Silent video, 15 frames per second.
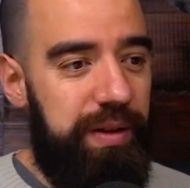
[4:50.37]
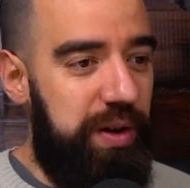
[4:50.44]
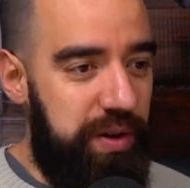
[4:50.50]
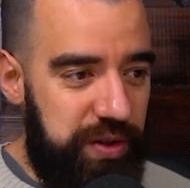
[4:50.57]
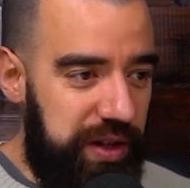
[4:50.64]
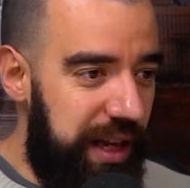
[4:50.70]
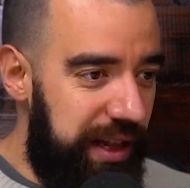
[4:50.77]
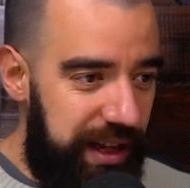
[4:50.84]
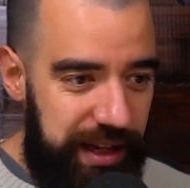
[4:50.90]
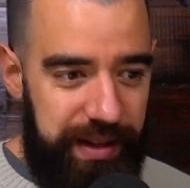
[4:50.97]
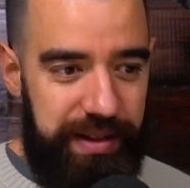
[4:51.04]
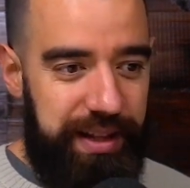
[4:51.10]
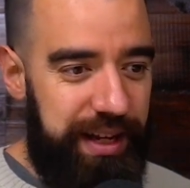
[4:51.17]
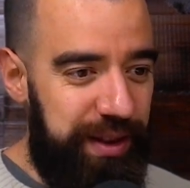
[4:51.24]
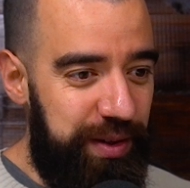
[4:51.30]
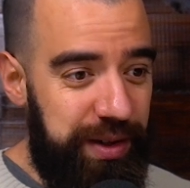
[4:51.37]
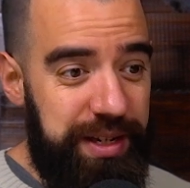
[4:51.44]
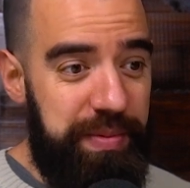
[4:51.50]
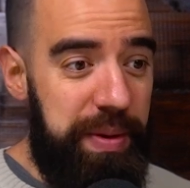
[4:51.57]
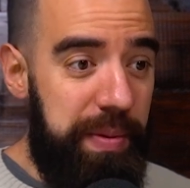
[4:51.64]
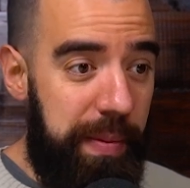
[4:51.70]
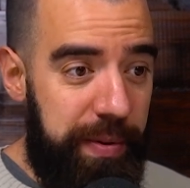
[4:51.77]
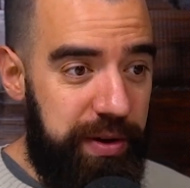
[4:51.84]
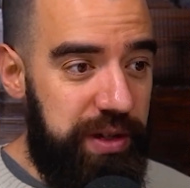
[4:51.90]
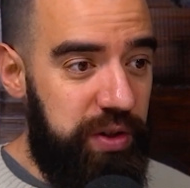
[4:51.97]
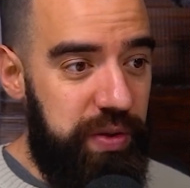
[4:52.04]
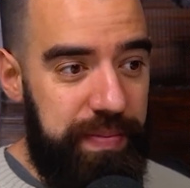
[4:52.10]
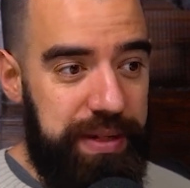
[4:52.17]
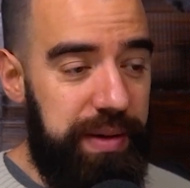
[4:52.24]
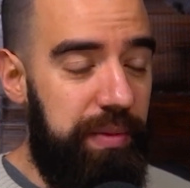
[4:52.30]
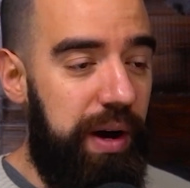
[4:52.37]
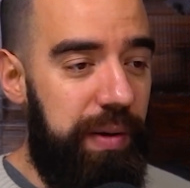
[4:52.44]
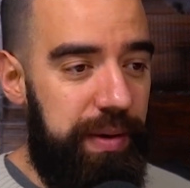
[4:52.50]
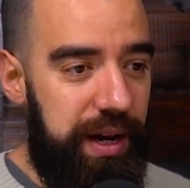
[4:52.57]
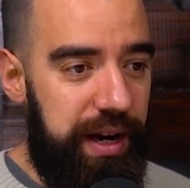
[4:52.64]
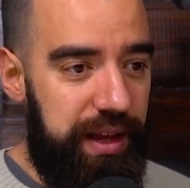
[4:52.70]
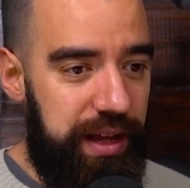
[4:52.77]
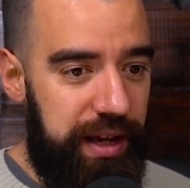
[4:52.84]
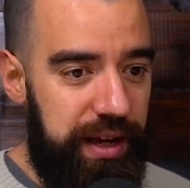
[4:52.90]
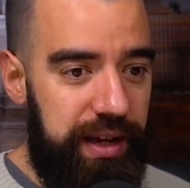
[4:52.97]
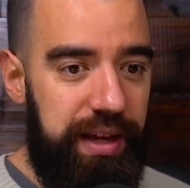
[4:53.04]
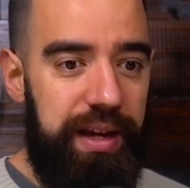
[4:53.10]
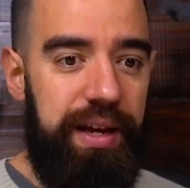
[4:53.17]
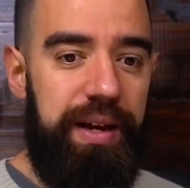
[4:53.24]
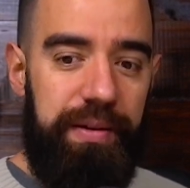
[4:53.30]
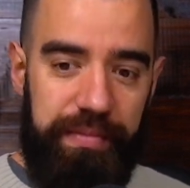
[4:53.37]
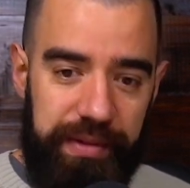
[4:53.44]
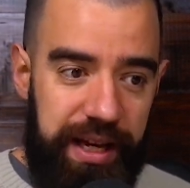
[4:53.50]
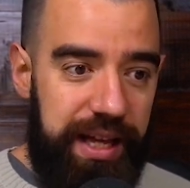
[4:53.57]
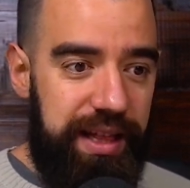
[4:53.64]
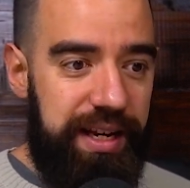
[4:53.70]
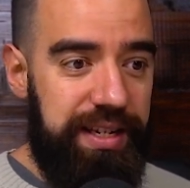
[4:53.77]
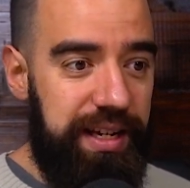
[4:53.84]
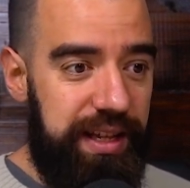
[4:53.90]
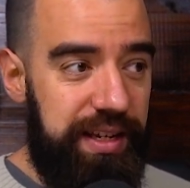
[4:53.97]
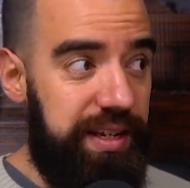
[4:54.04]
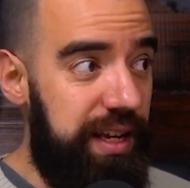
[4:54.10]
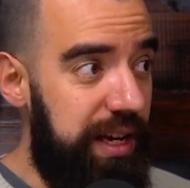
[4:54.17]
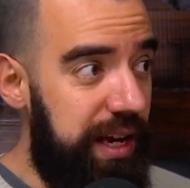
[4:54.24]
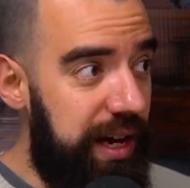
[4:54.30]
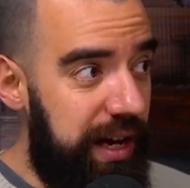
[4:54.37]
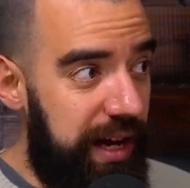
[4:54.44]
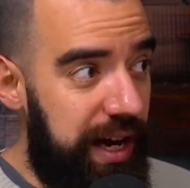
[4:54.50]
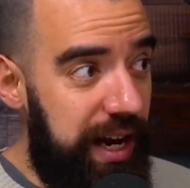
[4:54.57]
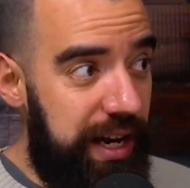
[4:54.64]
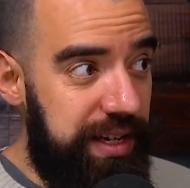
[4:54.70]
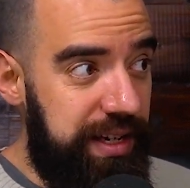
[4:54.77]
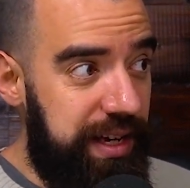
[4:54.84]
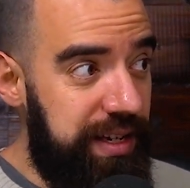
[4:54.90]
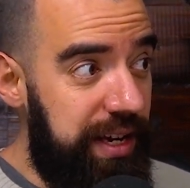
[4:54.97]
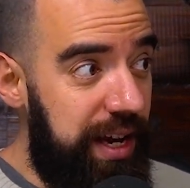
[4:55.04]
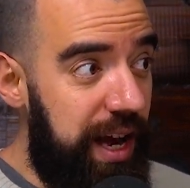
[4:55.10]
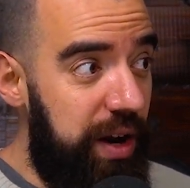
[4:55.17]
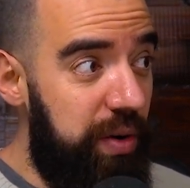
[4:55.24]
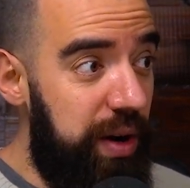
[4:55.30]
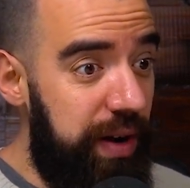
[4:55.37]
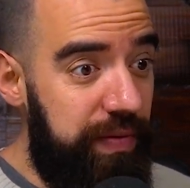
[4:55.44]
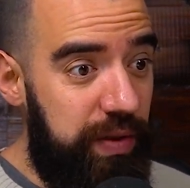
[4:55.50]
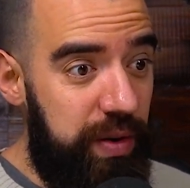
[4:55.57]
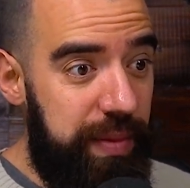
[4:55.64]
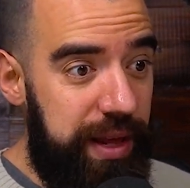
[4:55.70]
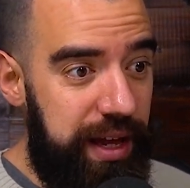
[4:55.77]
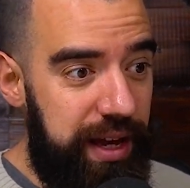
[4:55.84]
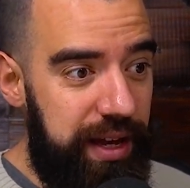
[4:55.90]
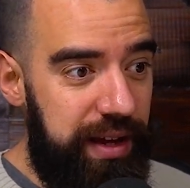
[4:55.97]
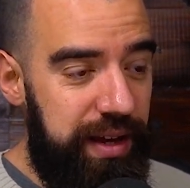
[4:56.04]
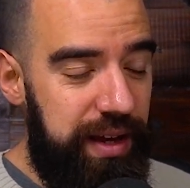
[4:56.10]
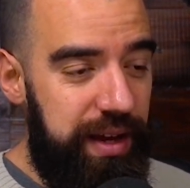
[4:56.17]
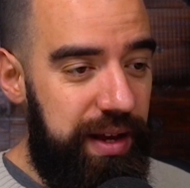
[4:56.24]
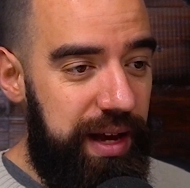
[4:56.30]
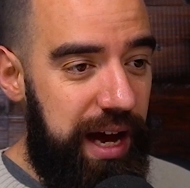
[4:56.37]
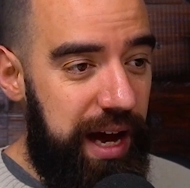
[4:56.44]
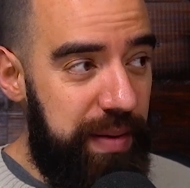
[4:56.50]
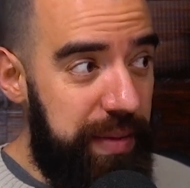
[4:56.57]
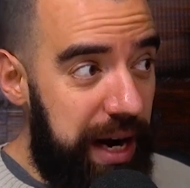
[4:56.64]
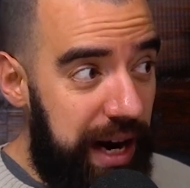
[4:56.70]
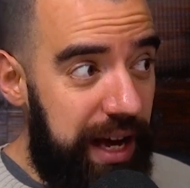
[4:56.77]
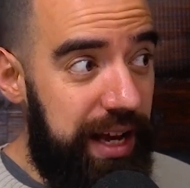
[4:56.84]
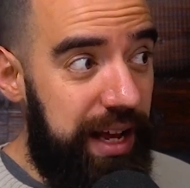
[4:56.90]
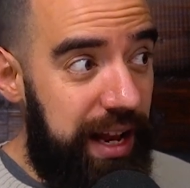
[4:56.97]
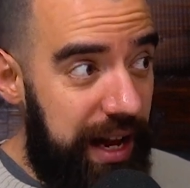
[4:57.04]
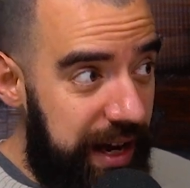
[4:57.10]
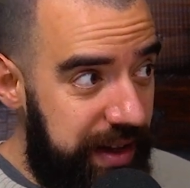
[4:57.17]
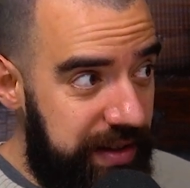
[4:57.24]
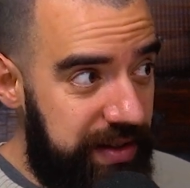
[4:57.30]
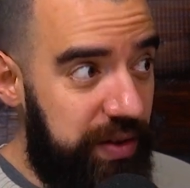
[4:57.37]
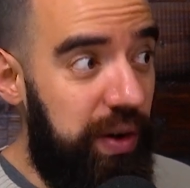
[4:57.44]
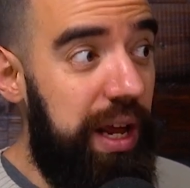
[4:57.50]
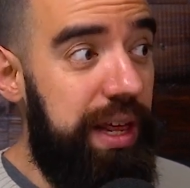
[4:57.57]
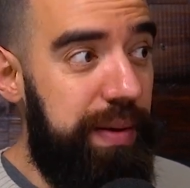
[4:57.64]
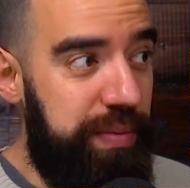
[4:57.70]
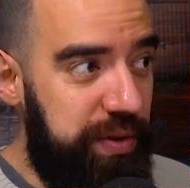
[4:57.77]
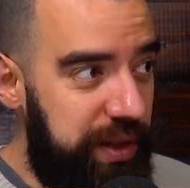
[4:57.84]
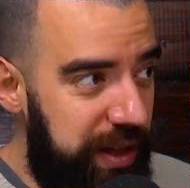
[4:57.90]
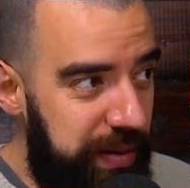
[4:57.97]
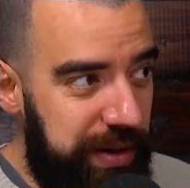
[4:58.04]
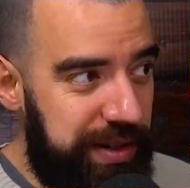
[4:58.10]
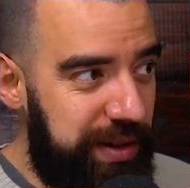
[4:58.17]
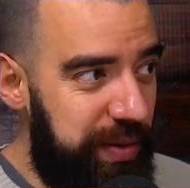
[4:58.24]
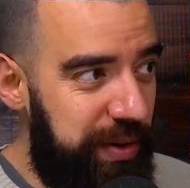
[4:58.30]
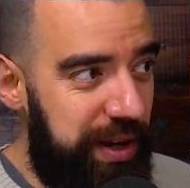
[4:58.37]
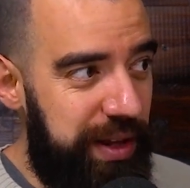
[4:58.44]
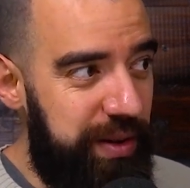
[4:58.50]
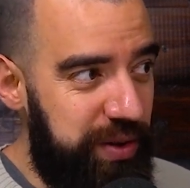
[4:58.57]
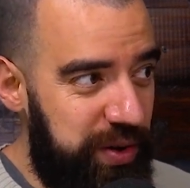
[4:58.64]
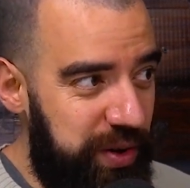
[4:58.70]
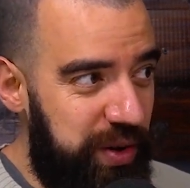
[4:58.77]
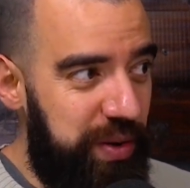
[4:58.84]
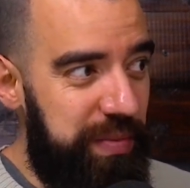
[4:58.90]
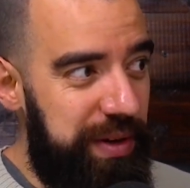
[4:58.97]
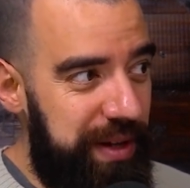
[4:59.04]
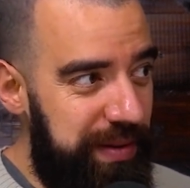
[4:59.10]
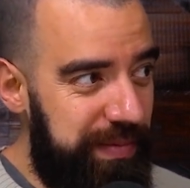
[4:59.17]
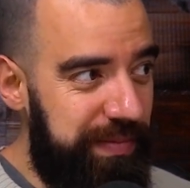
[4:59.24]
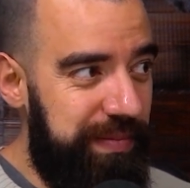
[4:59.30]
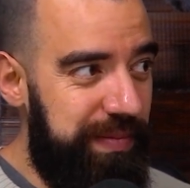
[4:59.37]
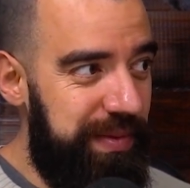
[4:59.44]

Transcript: Con Santi, dentro de ese mismo proceso, empezamos a hablar de qué interesante sería analizar si hay algo en la forma de armar las slides o las diapositivas, como le digo yo con mi